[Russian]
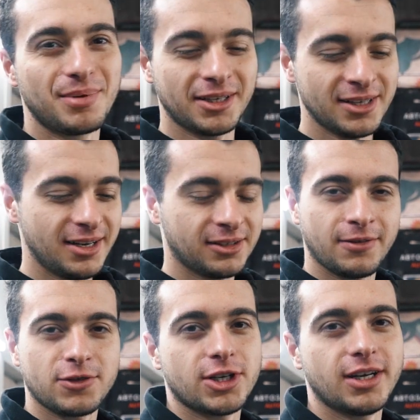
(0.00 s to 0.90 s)
Пригнали к
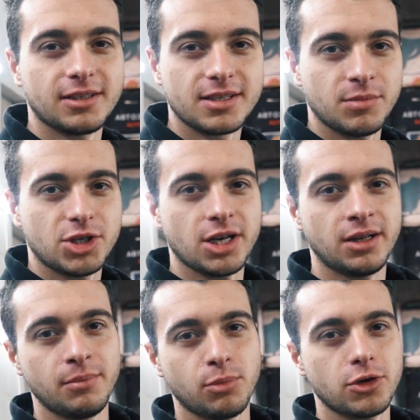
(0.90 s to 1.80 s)
нам вчера этот
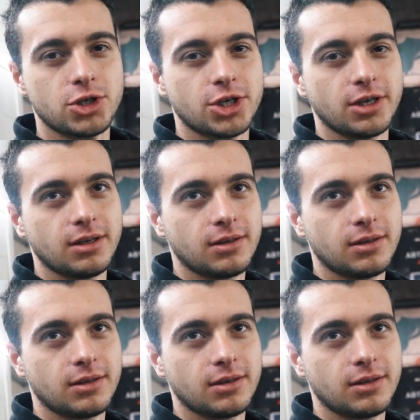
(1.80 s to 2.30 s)
замечательный Porsche